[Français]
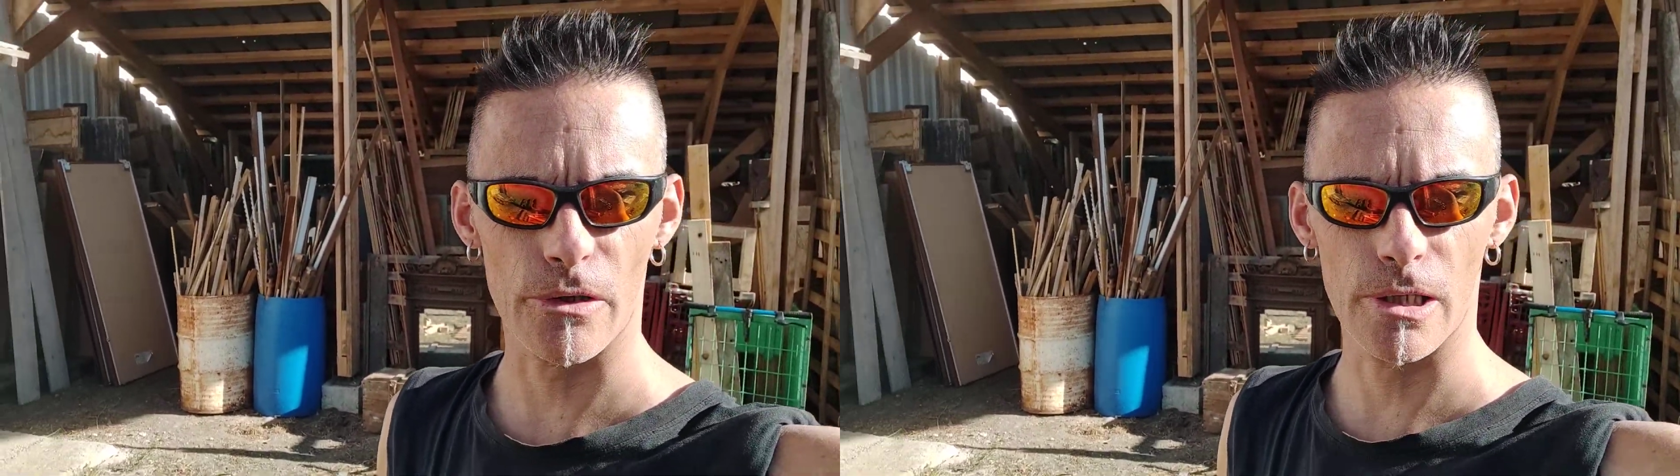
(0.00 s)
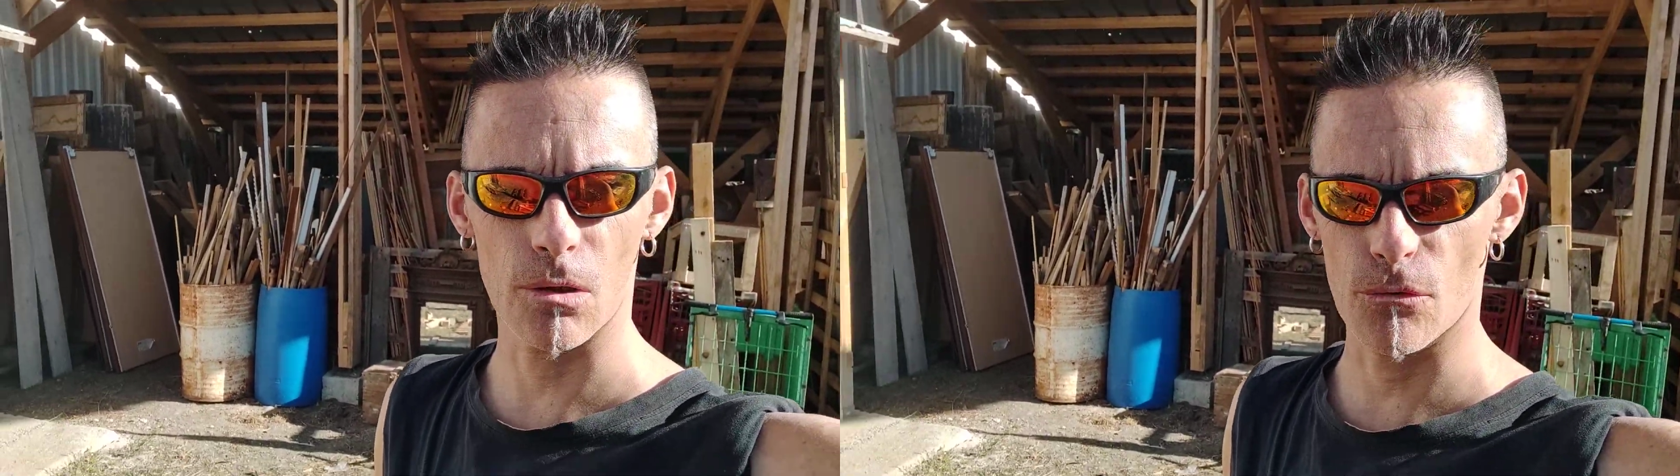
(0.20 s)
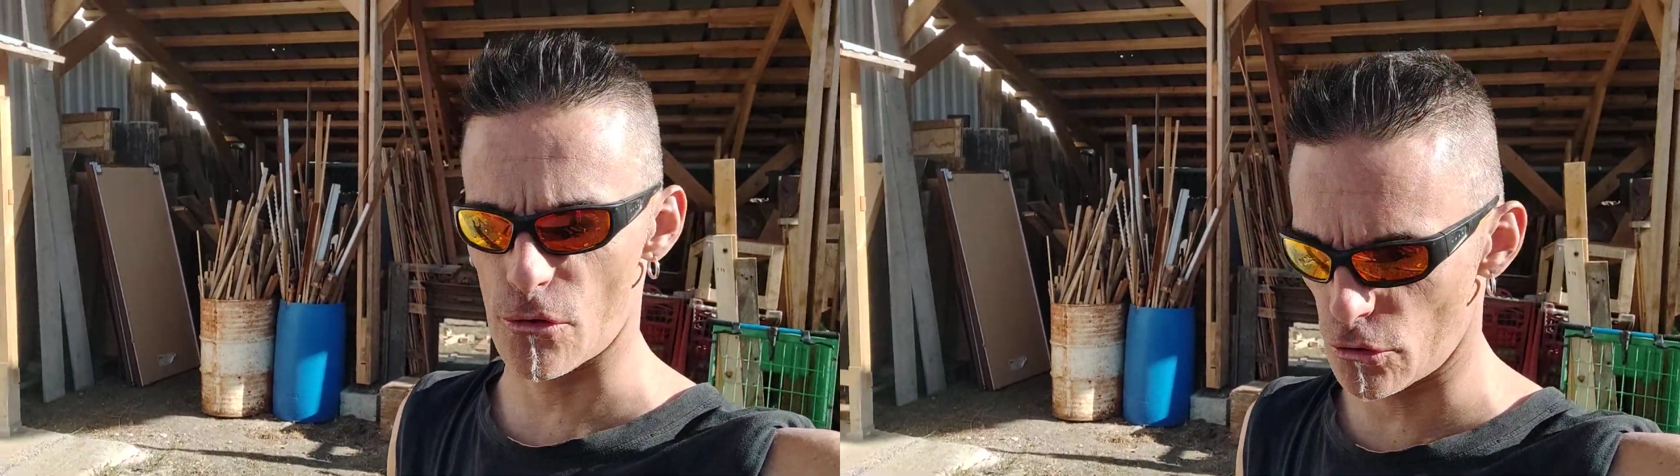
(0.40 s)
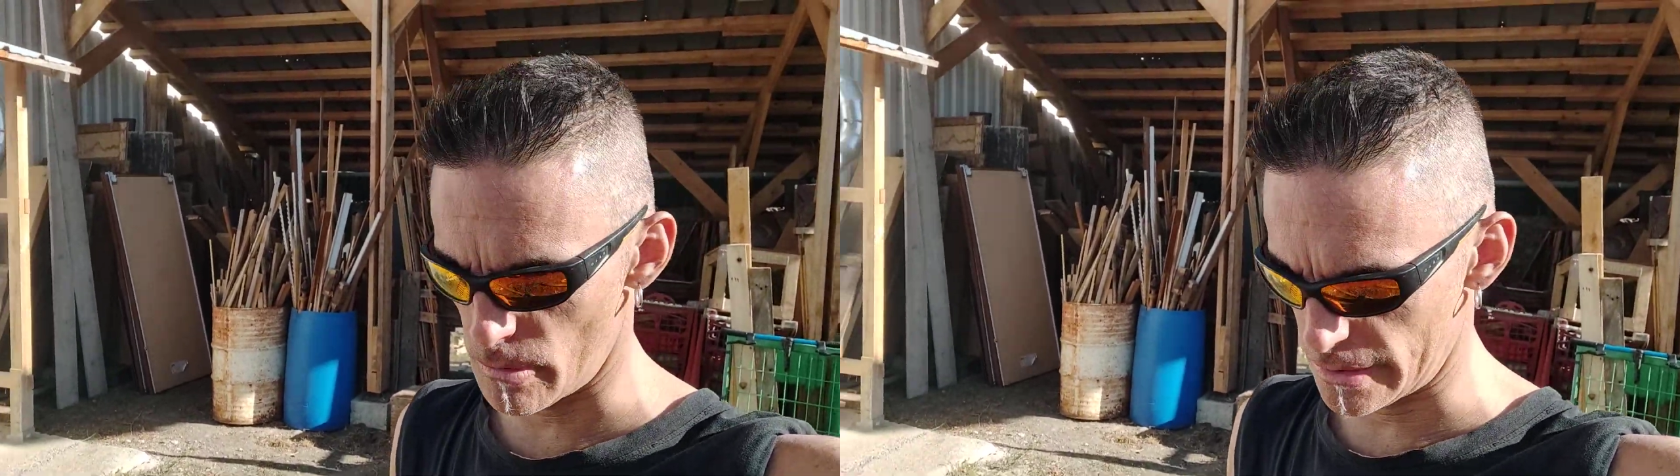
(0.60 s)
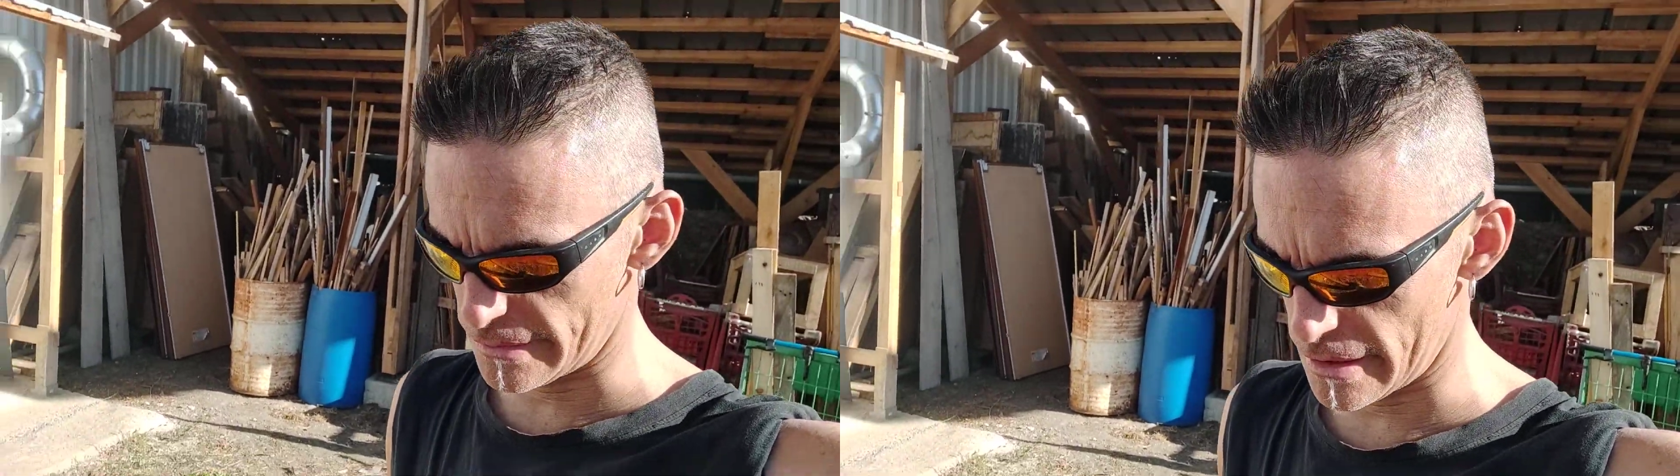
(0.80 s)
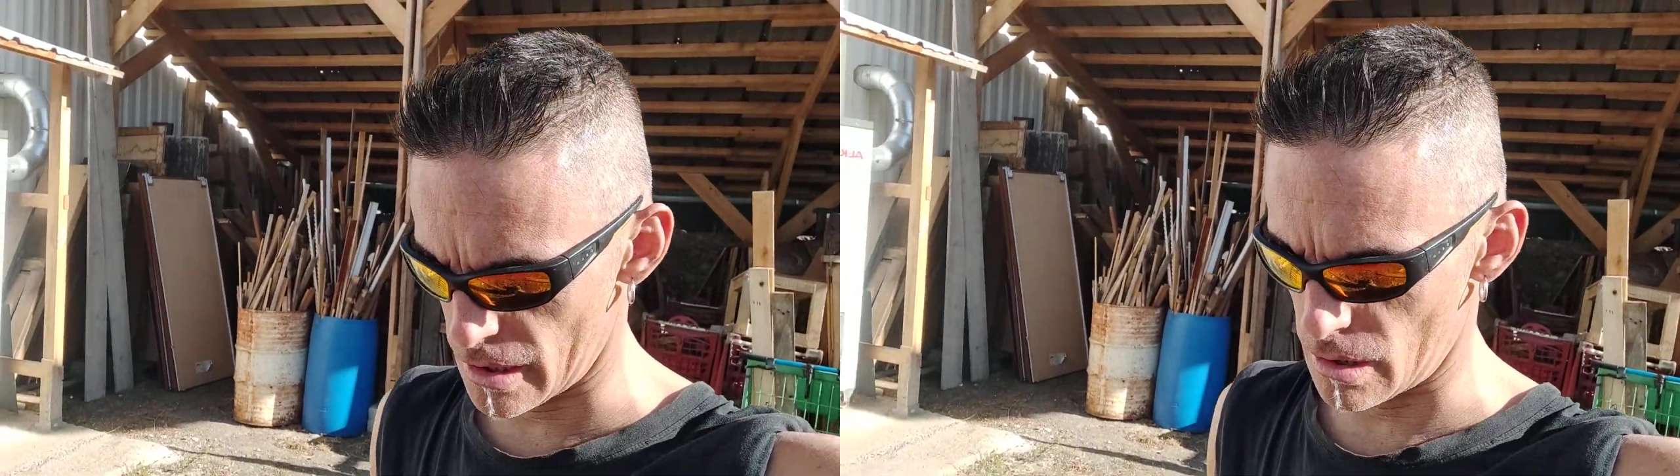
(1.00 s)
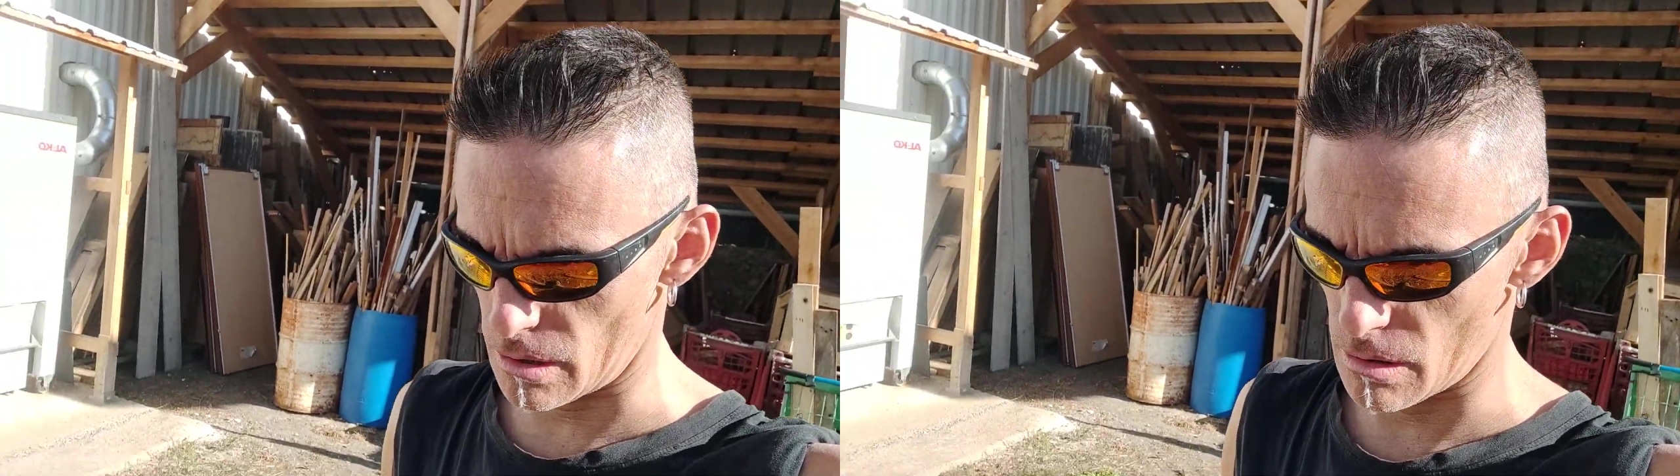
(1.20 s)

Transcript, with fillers: Il est 11h du matin.